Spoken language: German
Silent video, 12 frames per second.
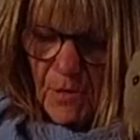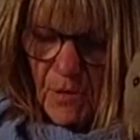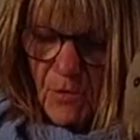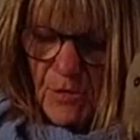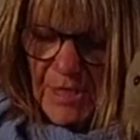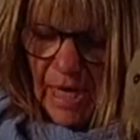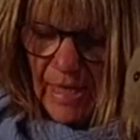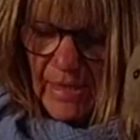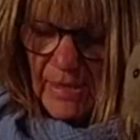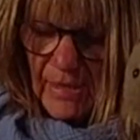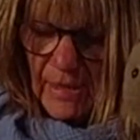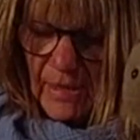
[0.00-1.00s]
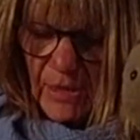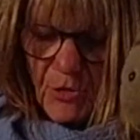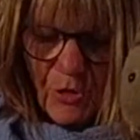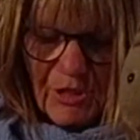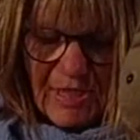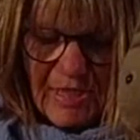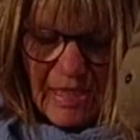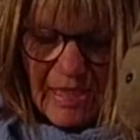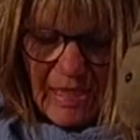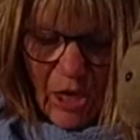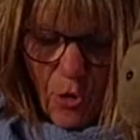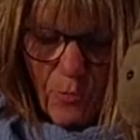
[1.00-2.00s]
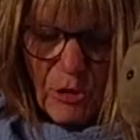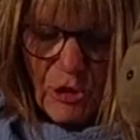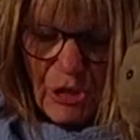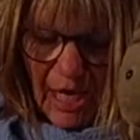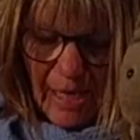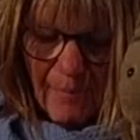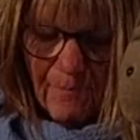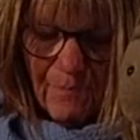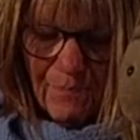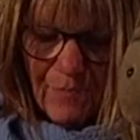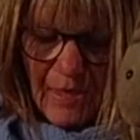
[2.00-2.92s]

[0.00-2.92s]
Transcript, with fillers: Und dann konnte ich ihr genau beschreiben,